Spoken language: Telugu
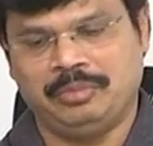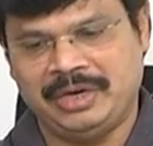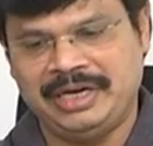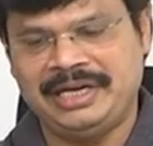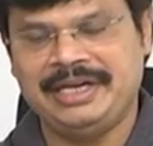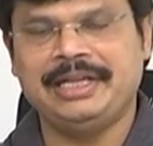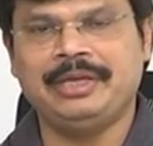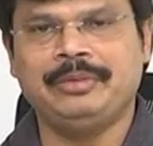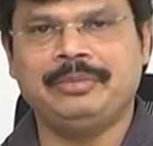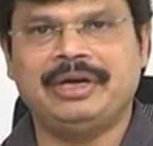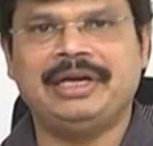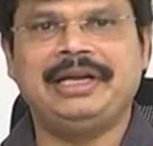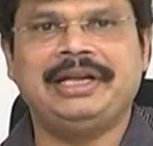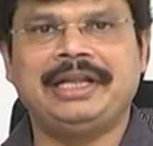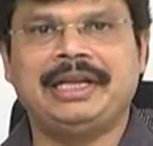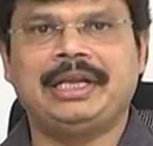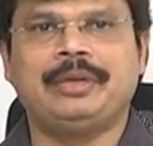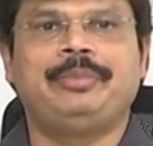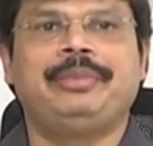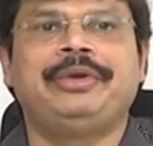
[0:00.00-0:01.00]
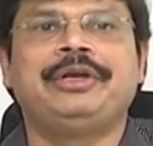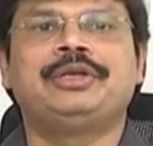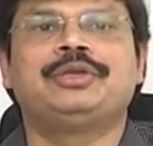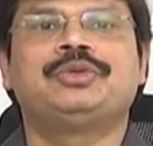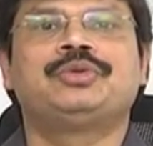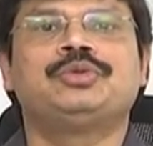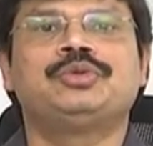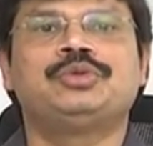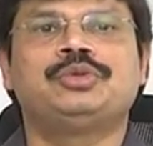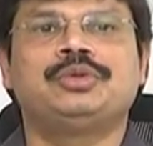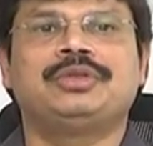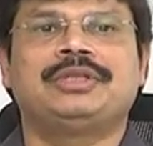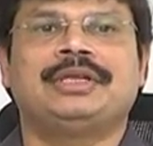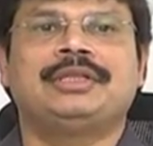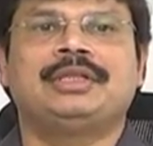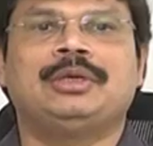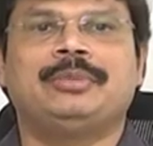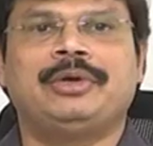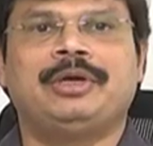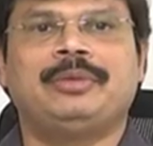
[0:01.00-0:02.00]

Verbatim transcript: మళ్ళీ మళ్ళీ రిపీట్ చూస్తూ తనతో